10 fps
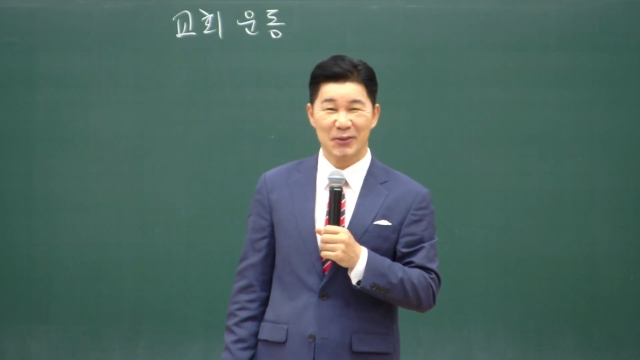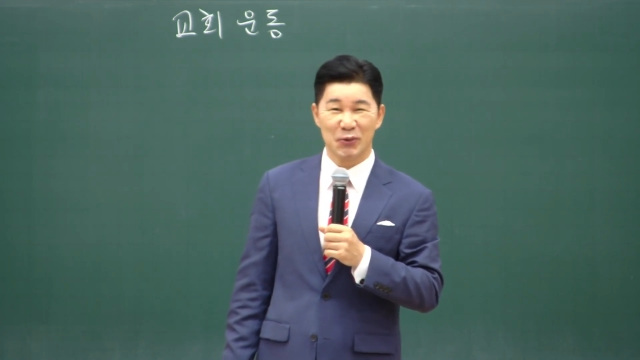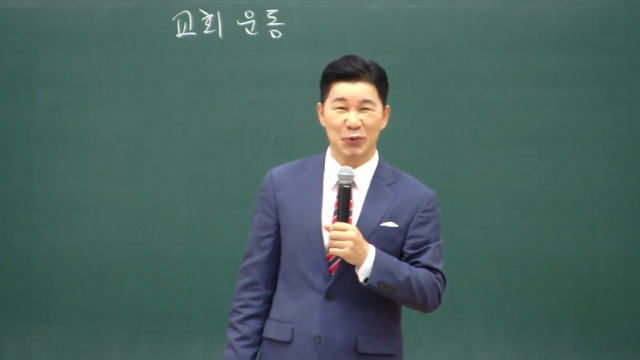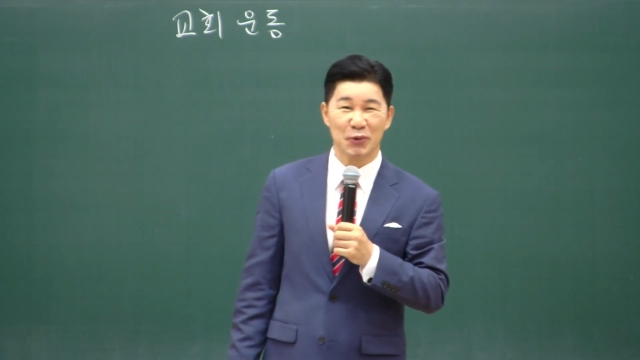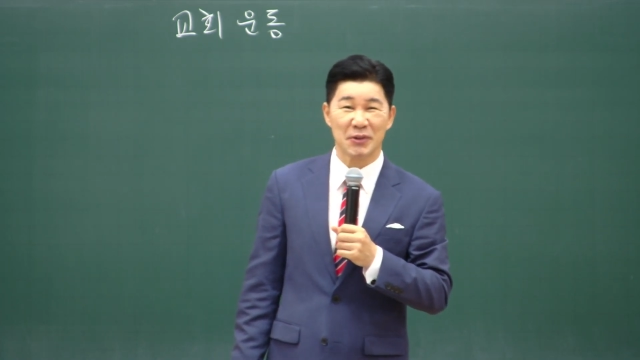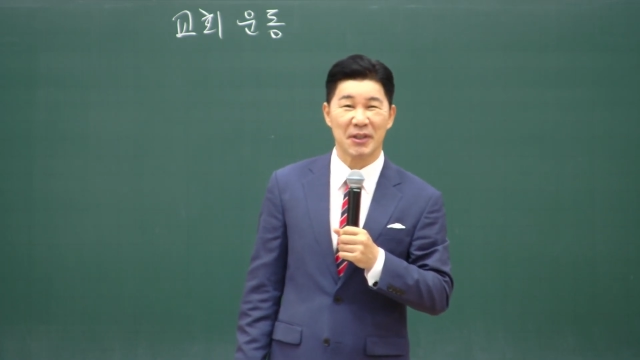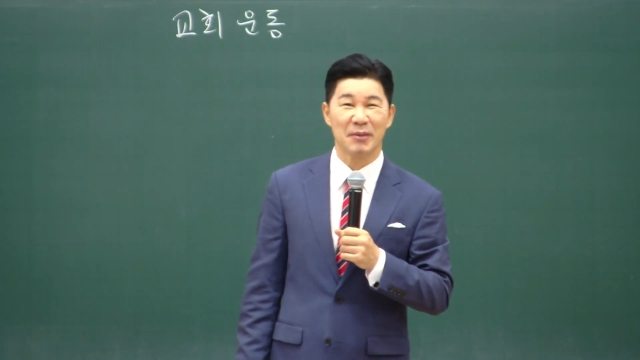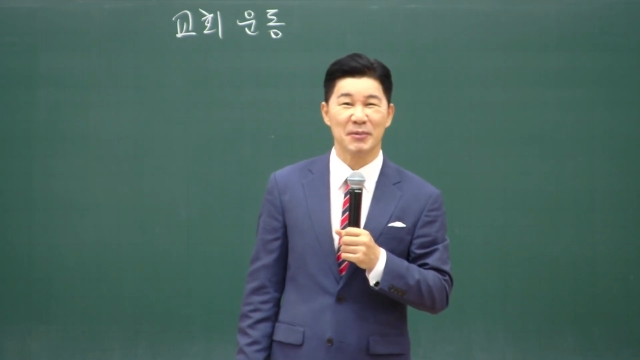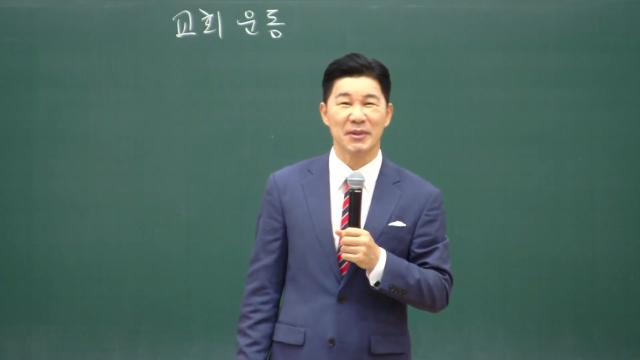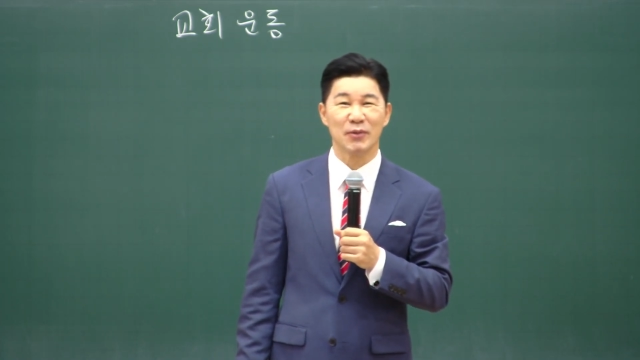중국
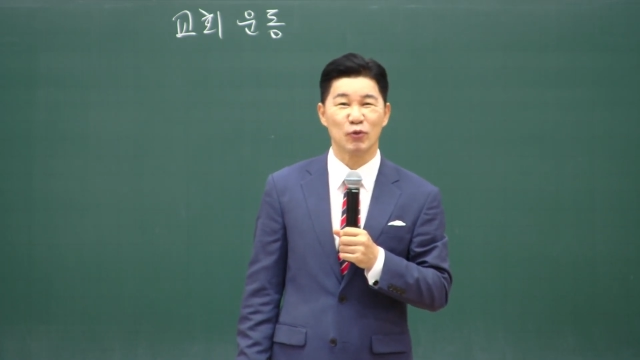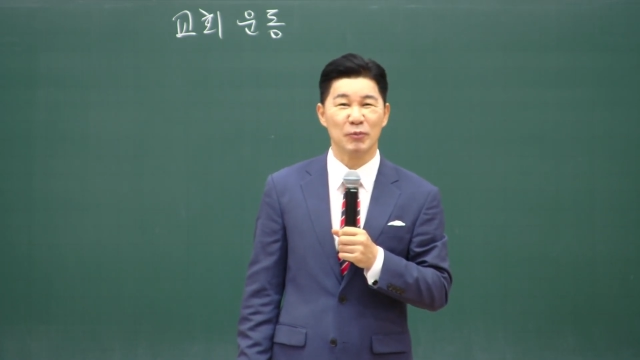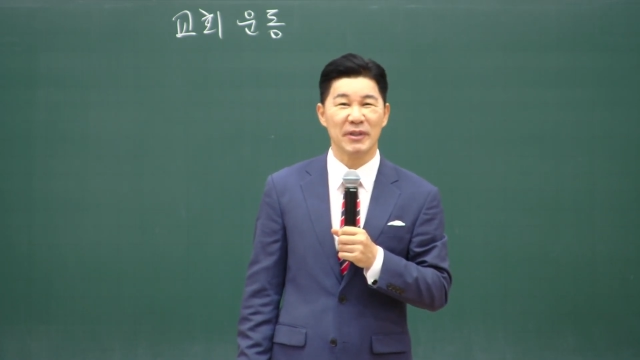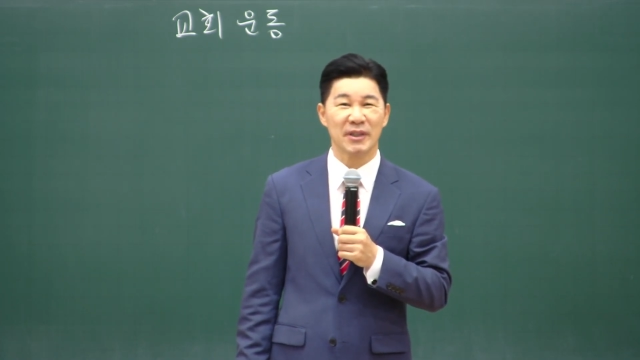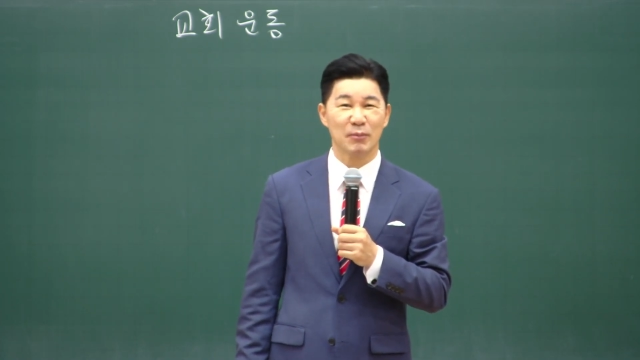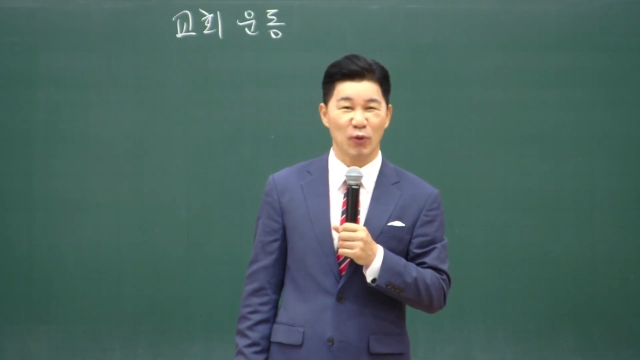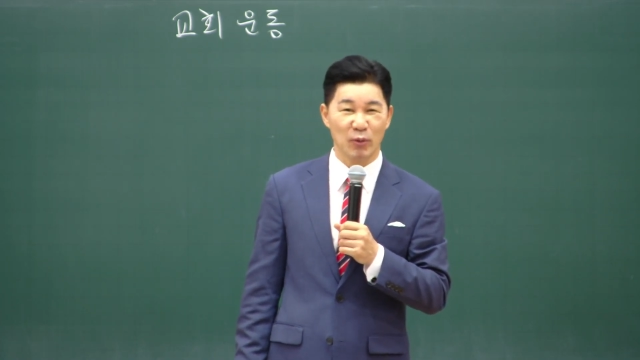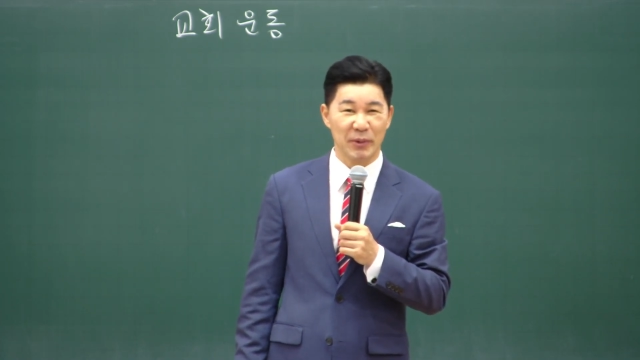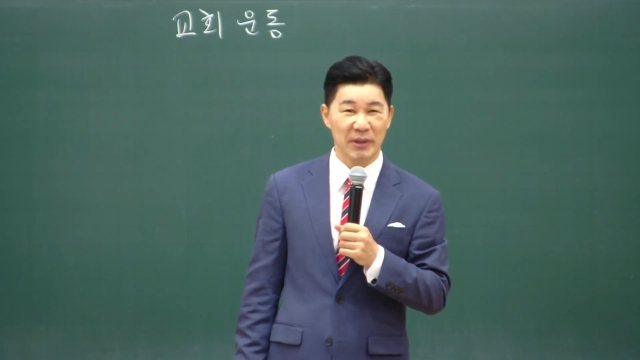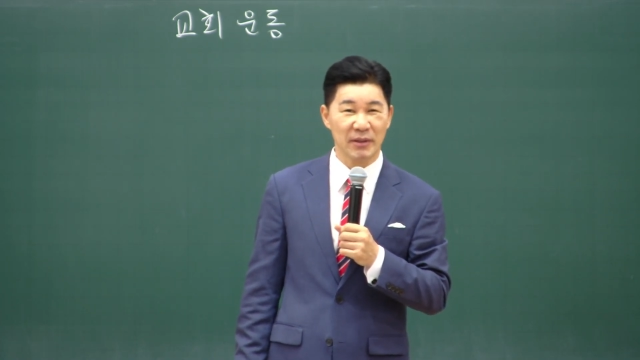사람들은 두 명 이상
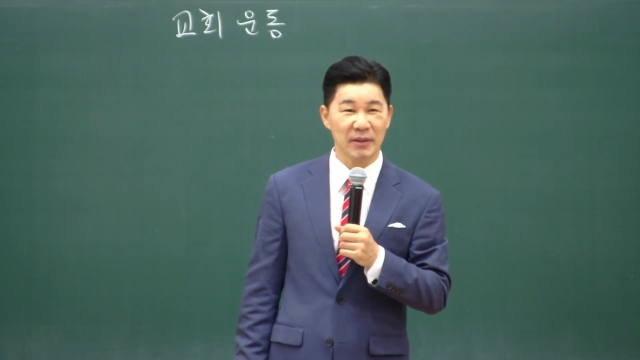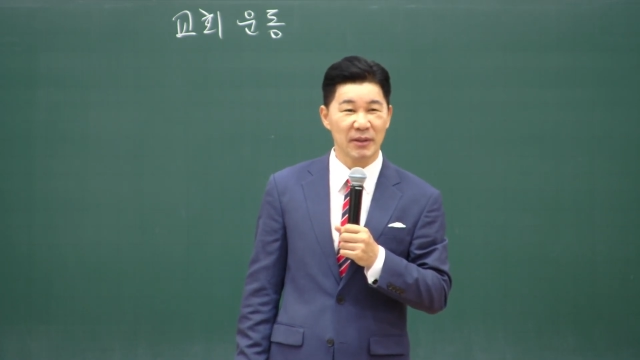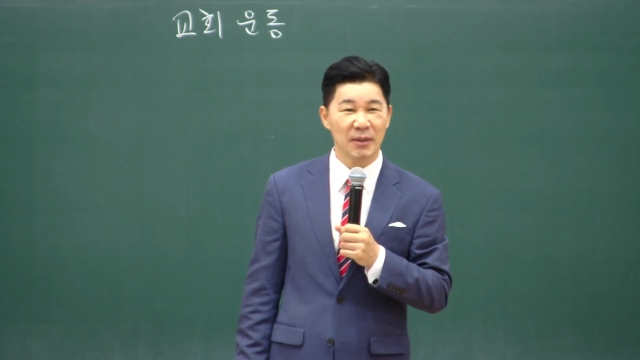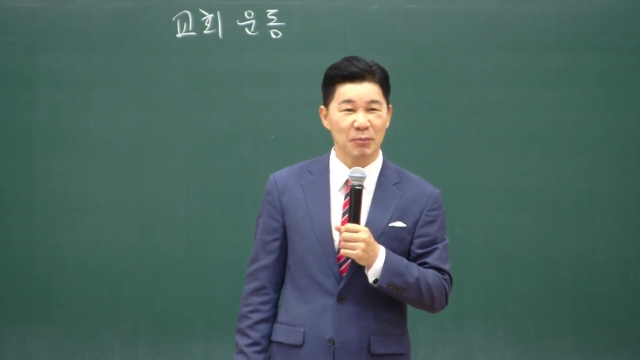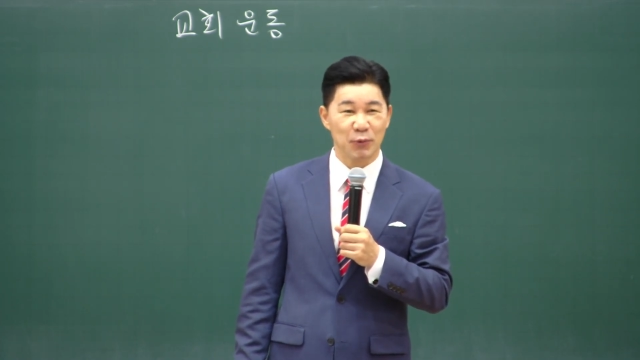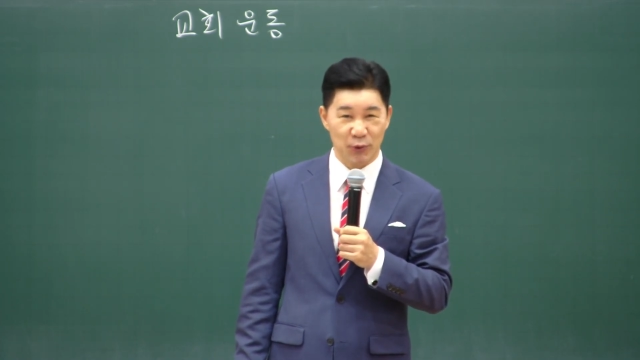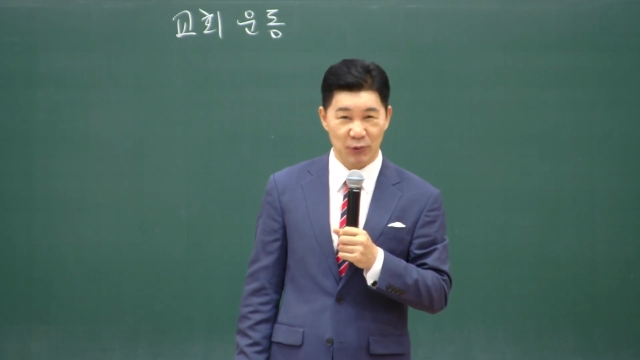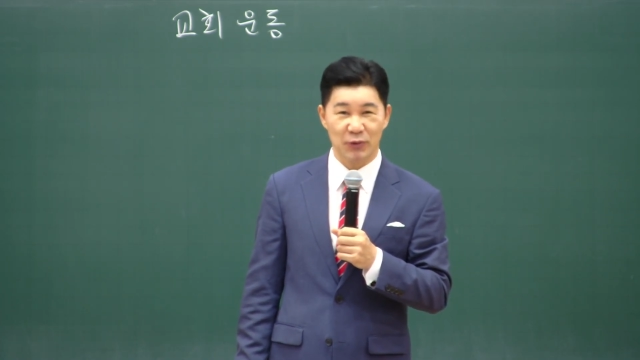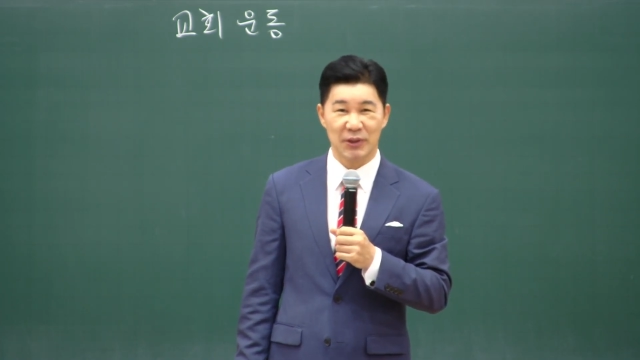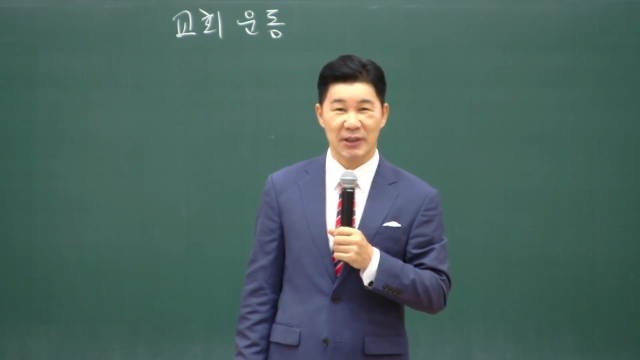모이면
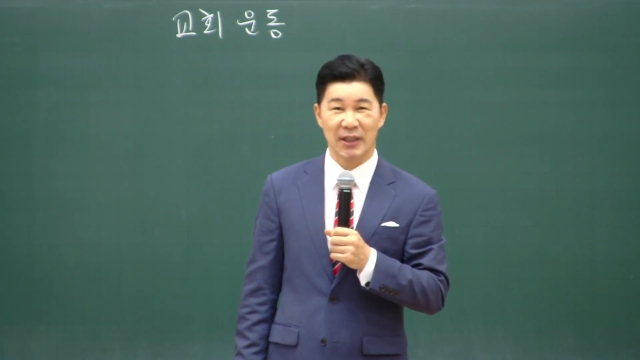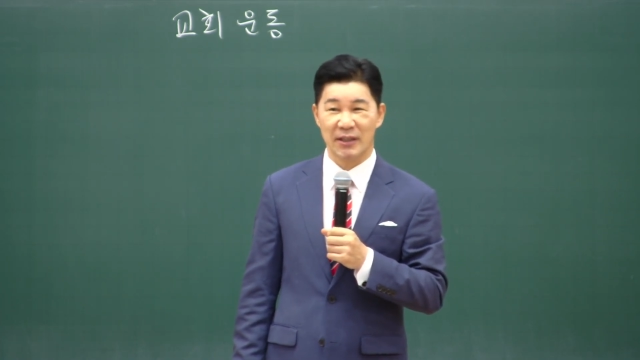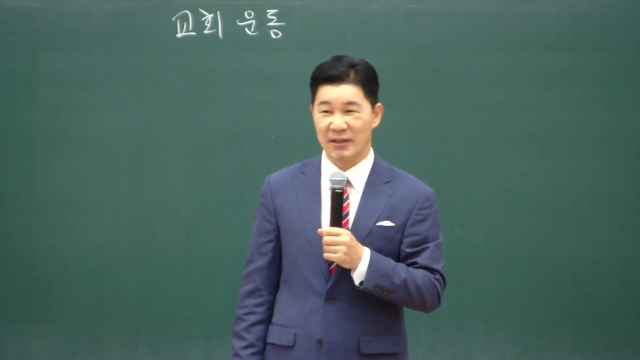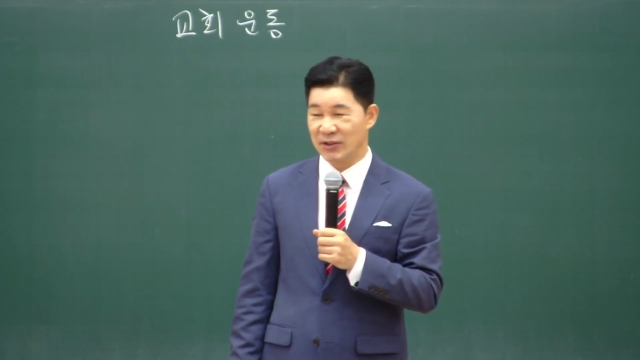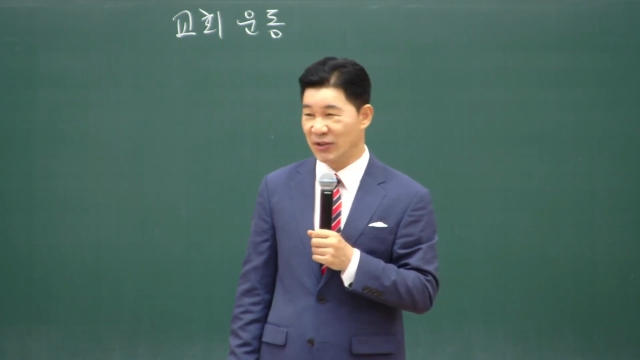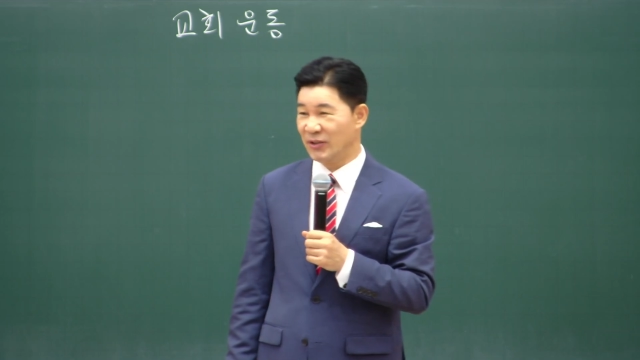무조건 식당을 짓죠.